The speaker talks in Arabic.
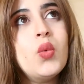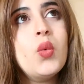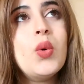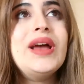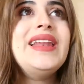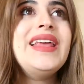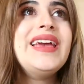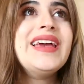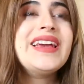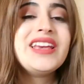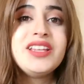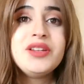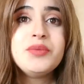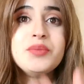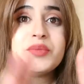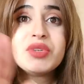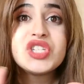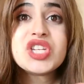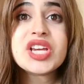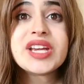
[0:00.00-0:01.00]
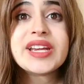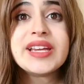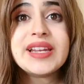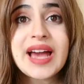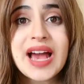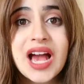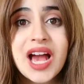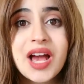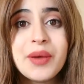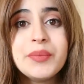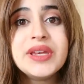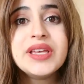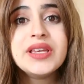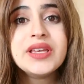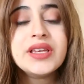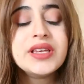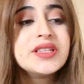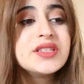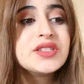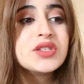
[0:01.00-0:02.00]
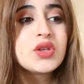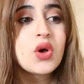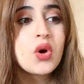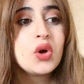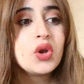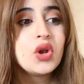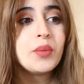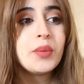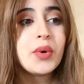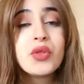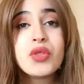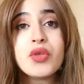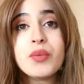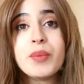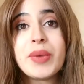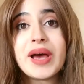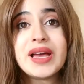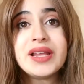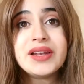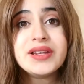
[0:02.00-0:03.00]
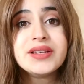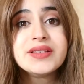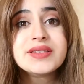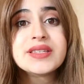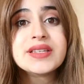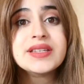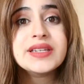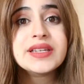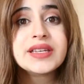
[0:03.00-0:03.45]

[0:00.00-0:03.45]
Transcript: ولكن بشكل عام اتس اول about the بالانس